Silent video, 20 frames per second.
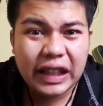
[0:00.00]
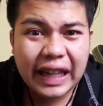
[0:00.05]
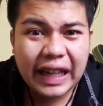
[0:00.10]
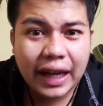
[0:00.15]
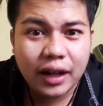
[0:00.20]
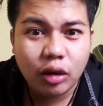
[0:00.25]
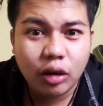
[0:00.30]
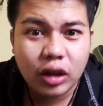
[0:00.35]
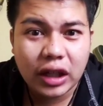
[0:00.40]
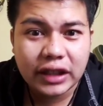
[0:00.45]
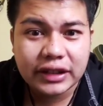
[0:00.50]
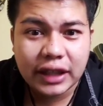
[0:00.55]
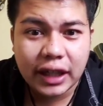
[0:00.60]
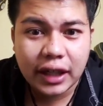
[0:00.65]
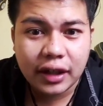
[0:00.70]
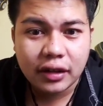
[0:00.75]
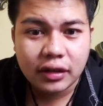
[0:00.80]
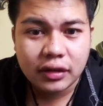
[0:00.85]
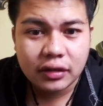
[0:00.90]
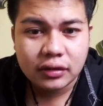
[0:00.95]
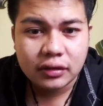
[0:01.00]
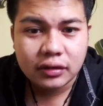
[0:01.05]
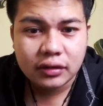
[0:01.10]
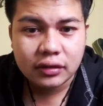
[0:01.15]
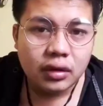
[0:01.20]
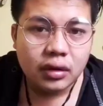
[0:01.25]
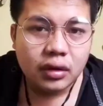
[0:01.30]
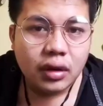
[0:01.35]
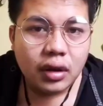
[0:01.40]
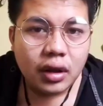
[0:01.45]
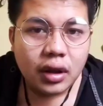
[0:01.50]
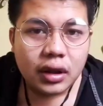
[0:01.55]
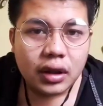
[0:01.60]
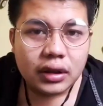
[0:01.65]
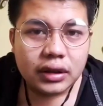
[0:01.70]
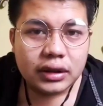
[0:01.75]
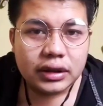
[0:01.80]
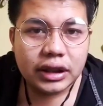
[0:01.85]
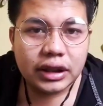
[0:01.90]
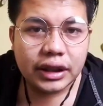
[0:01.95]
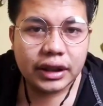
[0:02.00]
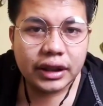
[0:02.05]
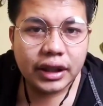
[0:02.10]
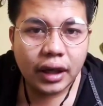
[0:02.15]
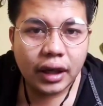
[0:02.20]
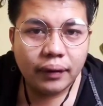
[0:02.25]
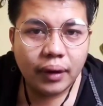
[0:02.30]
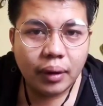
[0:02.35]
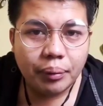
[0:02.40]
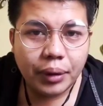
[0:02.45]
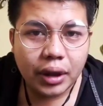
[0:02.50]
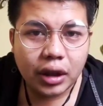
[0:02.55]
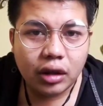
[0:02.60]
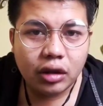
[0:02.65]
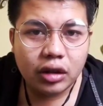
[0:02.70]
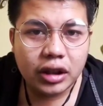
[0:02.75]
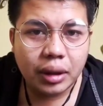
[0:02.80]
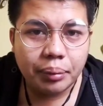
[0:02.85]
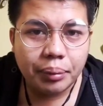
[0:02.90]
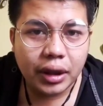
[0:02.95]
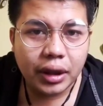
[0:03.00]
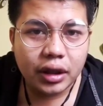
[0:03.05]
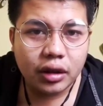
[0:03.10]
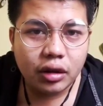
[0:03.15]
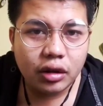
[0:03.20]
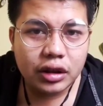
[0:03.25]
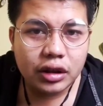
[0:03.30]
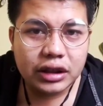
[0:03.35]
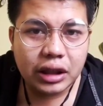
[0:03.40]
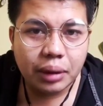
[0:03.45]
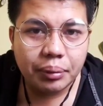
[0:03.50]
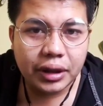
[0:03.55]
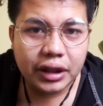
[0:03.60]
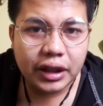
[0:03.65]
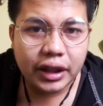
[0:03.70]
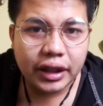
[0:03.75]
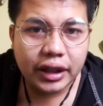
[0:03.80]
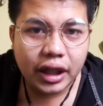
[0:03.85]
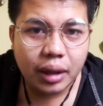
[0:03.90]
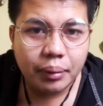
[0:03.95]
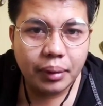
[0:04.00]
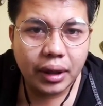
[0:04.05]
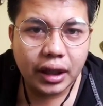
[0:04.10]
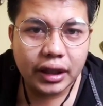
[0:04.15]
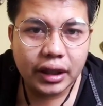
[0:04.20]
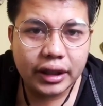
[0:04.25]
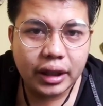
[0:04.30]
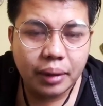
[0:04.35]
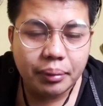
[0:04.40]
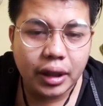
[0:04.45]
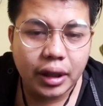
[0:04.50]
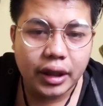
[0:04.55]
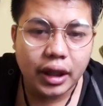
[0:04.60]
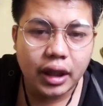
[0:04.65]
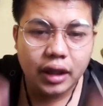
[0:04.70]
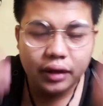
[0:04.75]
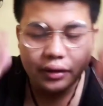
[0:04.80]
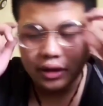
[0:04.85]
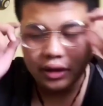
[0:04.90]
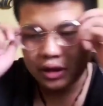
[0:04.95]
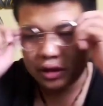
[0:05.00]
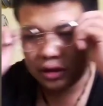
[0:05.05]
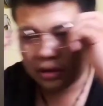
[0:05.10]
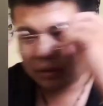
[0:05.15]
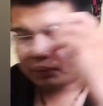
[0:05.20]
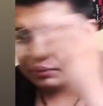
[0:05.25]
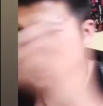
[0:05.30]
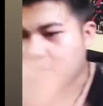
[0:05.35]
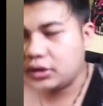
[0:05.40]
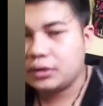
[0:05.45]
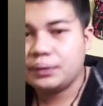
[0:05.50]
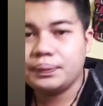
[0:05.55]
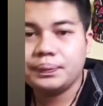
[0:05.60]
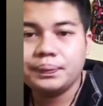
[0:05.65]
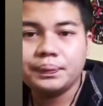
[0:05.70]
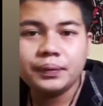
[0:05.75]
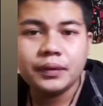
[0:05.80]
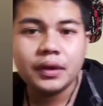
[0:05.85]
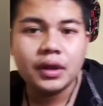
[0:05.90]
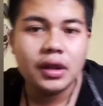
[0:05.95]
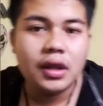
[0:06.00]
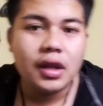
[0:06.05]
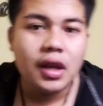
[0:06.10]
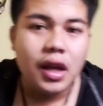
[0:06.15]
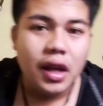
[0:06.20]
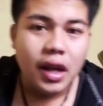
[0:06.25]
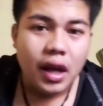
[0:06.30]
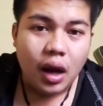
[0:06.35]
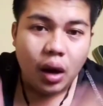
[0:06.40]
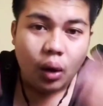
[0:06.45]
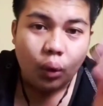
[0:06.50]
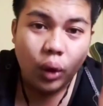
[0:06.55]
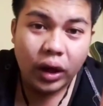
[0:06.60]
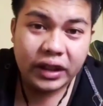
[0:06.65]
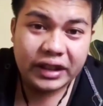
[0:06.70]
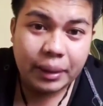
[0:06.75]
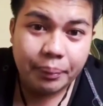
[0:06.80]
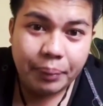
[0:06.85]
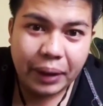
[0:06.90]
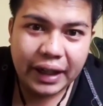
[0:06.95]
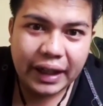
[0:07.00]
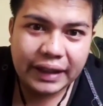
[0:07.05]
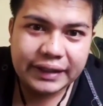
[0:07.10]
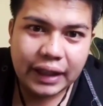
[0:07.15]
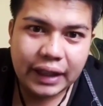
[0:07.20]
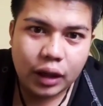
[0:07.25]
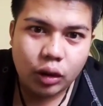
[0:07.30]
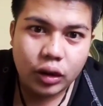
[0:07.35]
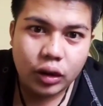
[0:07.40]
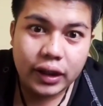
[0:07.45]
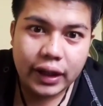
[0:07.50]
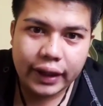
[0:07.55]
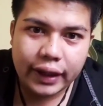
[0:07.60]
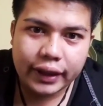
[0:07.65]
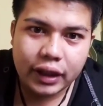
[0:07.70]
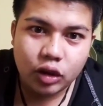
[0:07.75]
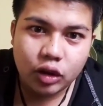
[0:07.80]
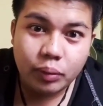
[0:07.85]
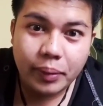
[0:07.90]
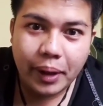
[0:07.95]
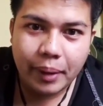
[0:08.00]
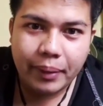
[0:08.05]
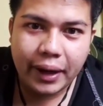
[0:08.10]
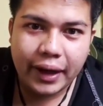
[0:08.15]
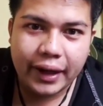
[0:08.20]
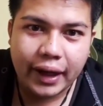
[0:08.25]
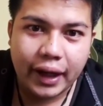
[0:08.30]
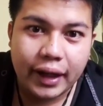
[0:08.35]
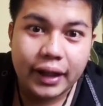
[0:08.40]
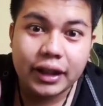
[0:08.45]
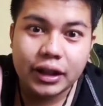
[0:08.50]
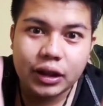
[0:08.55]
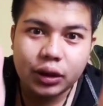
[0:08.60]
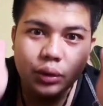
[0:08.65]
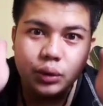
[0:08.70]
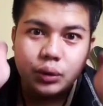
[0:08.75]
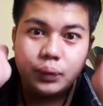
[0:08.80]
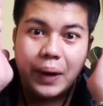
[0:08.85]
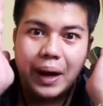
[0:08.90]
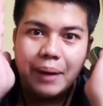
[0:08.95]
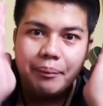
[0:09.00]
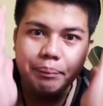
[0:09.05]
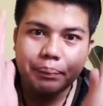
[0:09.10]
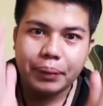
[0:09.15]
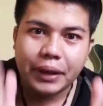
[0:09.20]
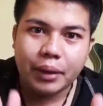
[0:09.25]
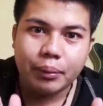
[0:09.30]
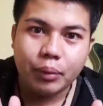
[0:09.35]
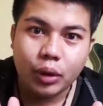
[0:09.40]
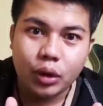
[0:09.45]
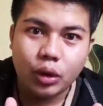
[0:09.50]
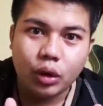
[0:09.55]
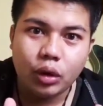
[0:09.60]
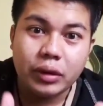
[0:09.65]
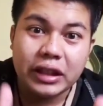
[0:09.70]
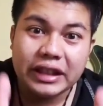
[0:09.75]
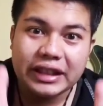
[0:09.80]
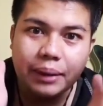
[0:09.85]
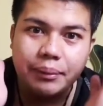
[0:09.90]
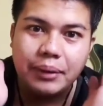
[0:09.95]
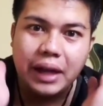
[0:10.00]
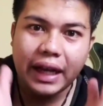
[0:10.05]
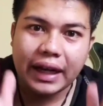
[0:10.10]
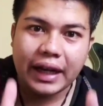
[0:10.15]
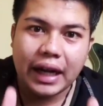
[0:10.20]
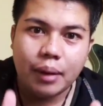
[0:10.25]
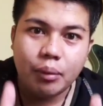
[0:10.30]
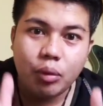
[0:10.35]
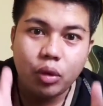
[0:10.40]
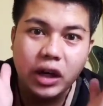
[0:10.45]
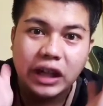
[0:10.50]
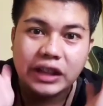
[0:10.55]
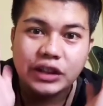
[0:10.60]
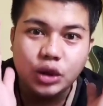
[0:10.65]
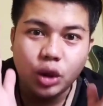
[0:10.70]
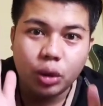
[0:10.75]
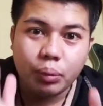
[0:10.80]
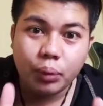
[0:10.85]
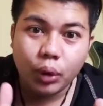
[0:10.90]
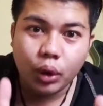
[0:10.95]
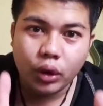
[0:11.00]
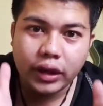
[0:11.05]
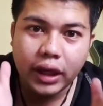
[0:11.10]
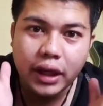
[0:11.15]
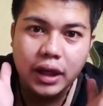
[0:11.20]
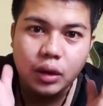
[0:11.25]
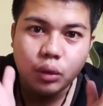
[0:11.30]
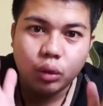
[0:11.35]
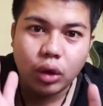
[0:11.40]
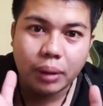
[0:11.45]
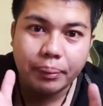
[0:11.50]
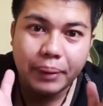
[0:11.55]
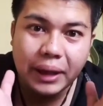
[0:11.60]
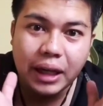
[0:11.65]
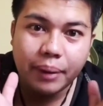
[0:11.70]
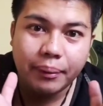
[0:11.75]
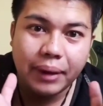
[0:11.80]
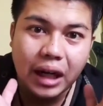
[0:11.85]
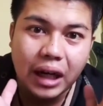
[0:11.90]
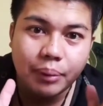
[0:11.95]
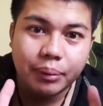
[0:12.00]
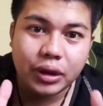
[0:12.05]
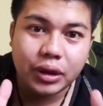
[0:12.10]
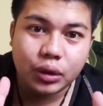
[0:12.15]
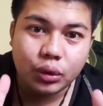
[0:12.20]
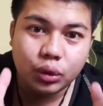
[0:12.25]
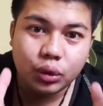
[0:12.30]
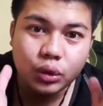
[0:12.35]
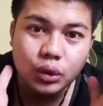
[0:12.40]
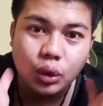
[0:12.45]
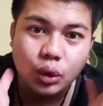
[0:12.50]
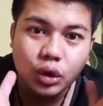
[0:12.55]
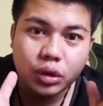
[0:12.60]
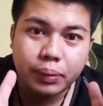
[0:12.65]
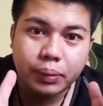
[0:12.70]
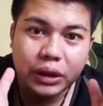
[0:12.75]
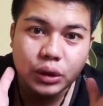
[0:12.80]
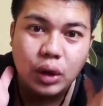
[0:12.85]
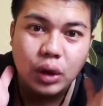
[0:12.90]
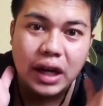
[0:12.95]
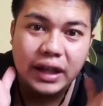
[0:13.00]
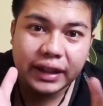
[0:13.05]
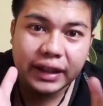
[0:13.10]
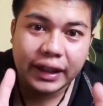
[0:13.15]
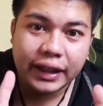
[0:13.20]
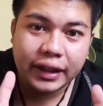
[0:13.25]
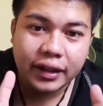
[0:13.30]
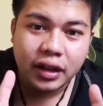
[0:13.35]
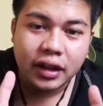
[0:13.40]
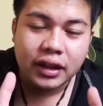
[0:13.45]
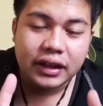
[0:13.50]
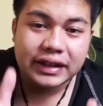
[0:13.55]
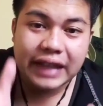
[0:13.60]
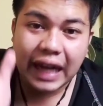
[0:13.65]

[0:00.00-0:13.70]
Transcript: Gila kau kerasa. Jidat hampir kau ditempelin kau eh, cabe, kira-kira bakal diam nggak ya? Ya om. Woi sempat dajal, kau dengarkan aku baik-baik ya. Itu vampir bodoh, ngisap darah, bukan jomblo yang keluar pada malam minggu terus masuk angin.